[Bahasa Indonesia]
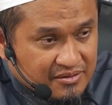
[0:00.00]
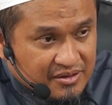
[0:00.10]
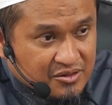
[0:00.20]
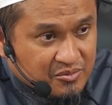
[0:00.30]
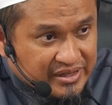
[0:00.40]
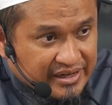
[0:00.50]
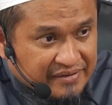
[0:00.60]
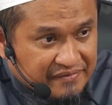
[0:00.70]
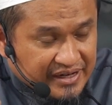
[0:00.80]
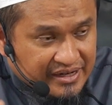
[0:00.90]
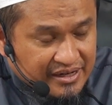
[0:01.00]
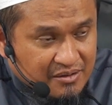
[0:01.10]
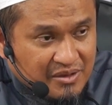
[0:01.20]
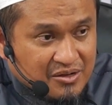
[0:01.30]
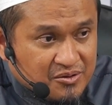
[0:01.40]
disebutkan faedahnya
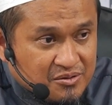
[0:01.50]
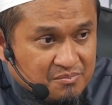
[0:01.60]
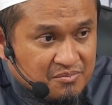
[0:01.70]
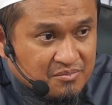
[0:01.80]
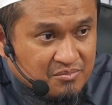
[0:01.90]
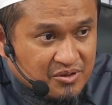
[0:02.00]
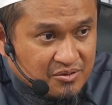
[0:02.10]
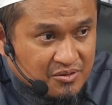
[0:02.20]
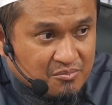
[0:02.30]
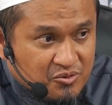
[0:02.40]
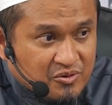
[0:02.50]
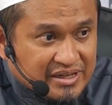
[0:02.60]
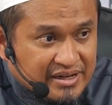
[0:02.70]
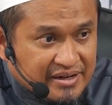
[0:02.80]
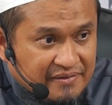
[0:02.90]
bagus untuk
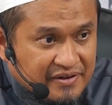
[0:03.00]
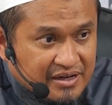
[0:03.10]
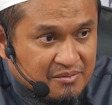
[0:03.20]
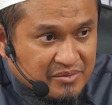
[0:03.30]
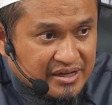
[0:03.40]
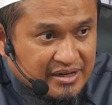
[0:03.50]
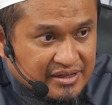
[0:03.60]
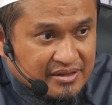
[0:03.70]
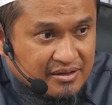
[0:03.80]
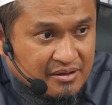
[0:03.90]
menguatkan hafalan, mengingat